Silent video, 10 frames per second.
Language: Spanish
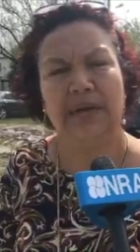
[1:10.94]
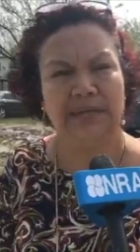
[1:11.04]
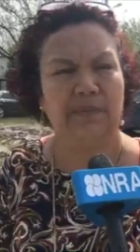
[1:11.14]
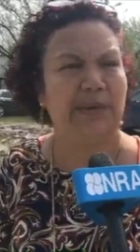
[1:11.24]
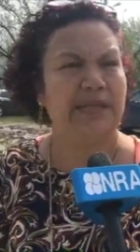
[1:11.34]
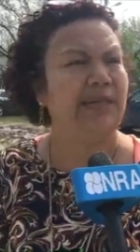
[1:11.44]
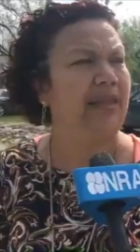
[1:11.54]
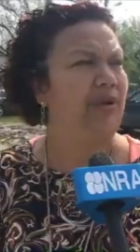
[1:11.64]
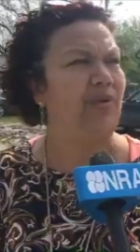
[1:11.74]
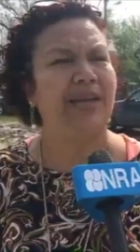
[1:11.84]
Hasta el
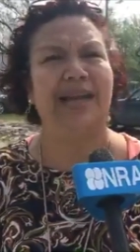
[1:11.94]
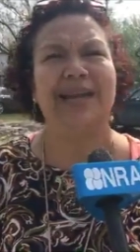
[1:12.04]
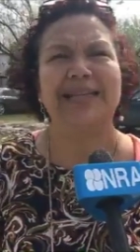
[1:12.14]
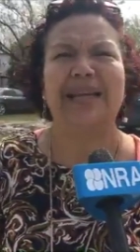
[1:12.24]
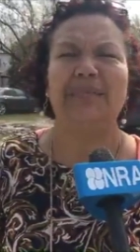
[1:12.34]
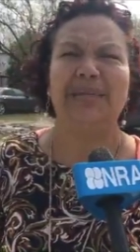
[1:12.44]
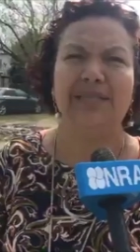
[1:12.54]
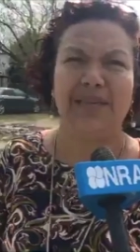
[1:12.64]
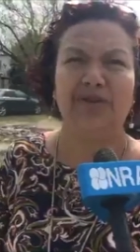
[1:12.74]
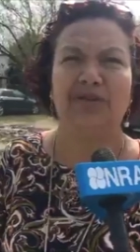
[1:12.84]
presidente vino aquí a leerles a mis
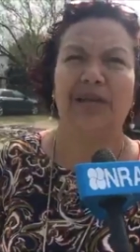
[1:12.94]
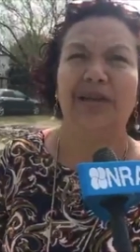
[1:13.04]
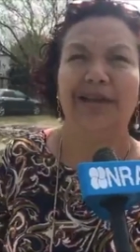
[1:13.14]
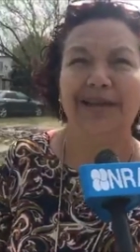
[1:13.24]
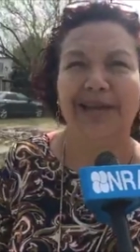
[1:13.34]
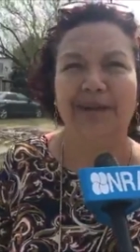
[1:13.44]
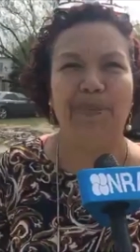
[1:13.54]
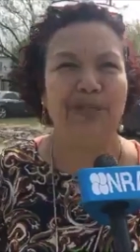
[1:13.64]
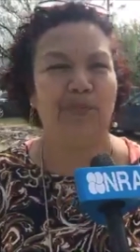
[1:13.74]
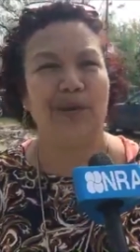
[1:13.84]
niños y él
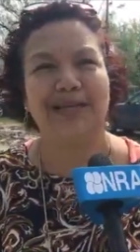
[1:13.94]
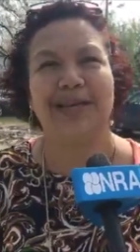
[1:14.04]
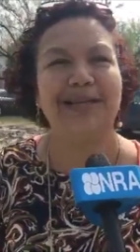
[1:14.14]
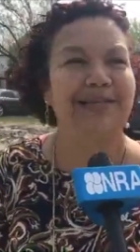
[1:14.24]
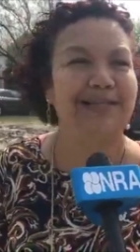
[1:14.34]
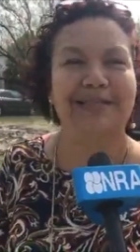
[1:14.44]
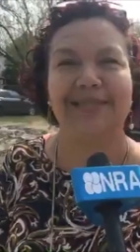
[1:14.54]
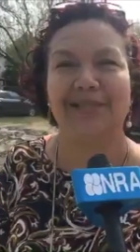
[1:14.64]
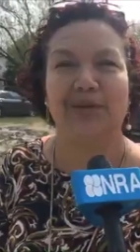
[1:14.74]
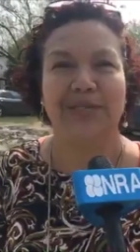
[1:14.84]
pasó por las calles estas
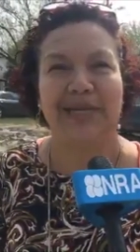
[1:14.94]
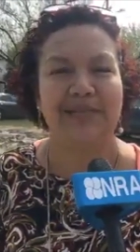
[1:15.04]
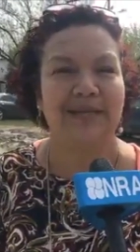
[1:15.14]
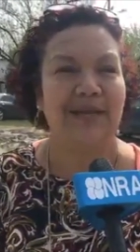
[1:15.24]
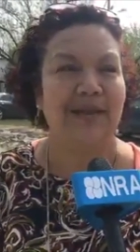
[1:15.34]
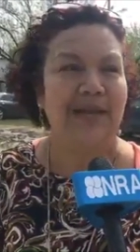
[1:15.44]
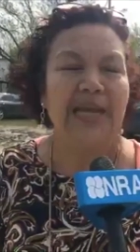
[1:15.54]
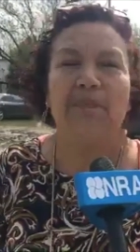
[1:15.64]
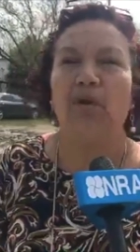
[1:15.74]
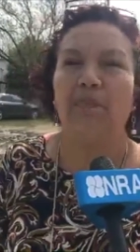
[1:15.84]
destrozadas
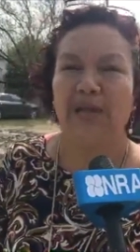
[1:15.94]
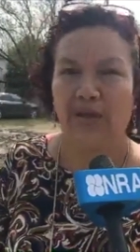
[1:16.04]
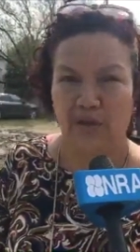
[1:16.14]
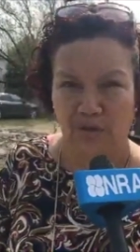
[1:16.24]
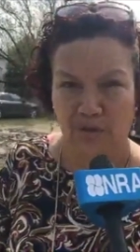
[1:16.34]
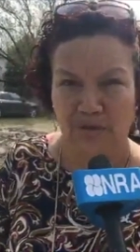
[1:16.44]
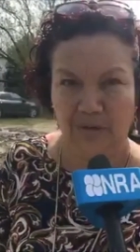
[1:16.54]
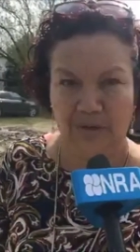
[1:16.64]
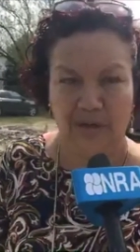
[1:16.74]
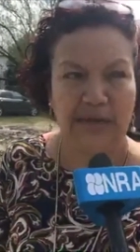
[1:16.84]
y prometió
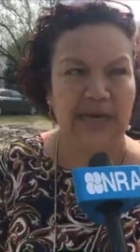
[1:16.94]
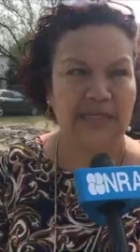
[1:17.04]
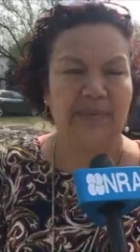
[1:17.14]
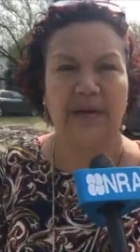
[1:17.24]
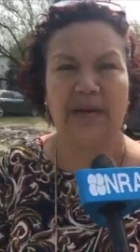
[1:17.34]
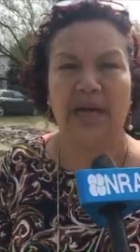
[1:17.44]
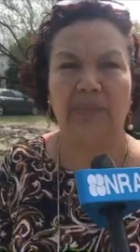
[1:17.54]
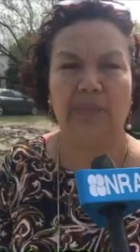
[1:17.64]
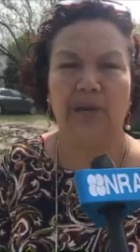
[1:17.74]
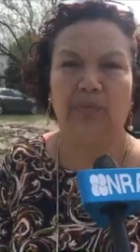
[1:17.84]
que las iba a
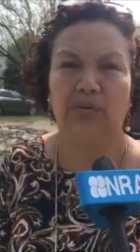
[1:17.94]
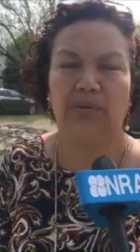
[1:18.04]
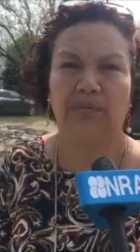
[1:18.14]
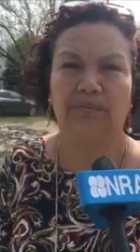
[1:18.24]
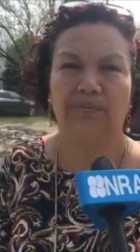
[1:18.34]
arreglar, pero pues